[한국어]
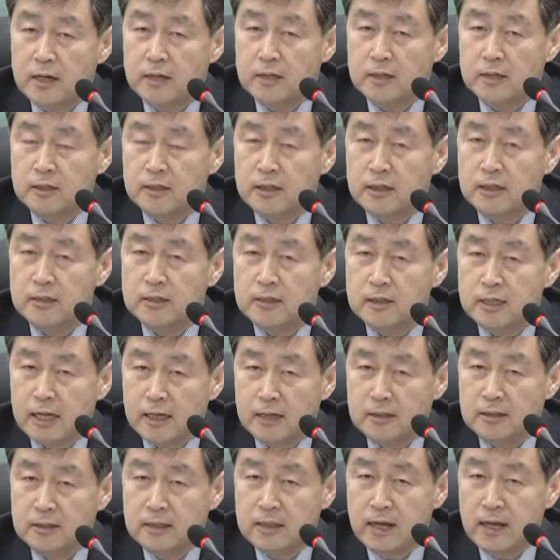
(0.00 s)
하는 형태를
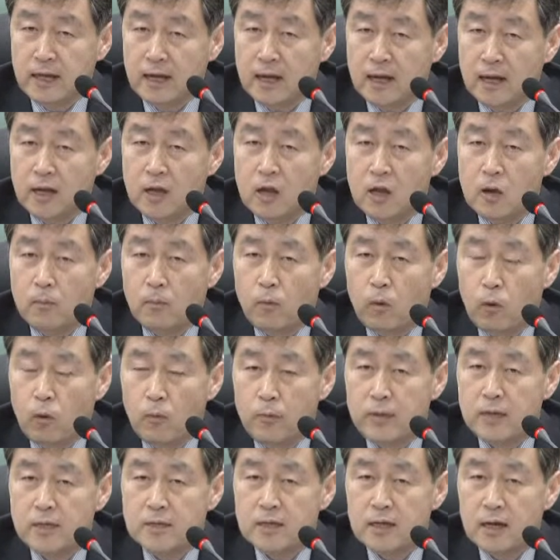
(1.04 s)
취하는데
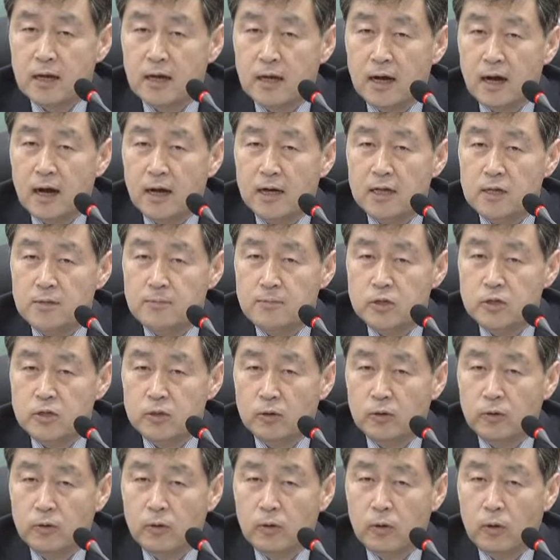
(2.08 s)
보험회사가
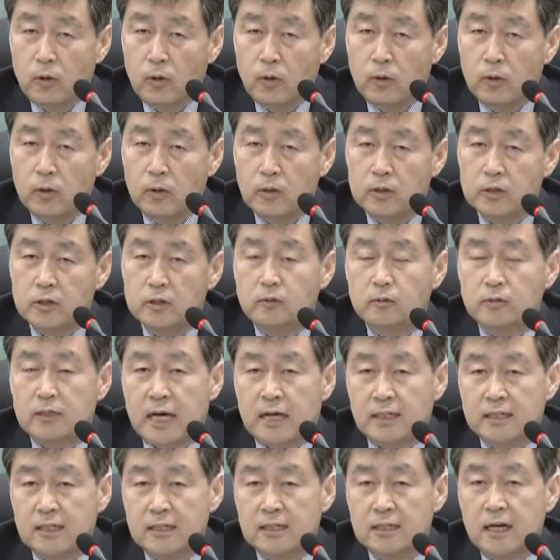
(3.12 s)
임의적으로 결국
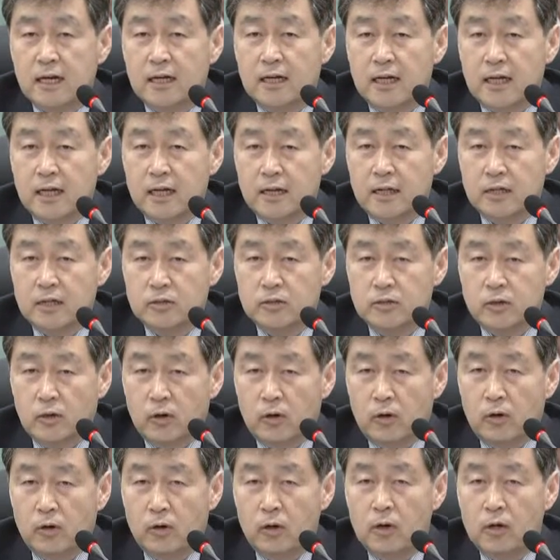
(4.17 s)
당사자 간의
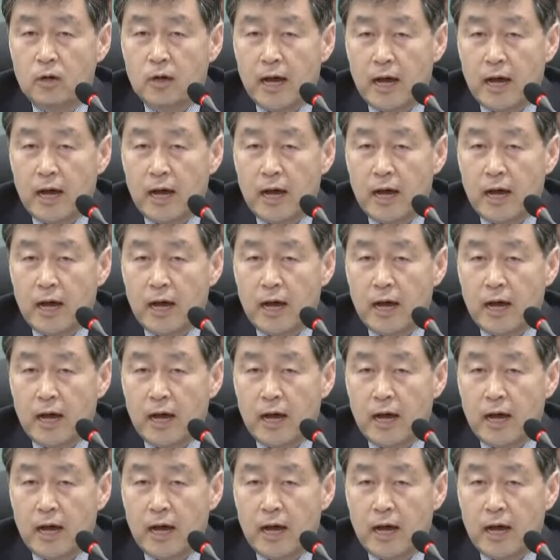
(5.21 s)
해결이죠.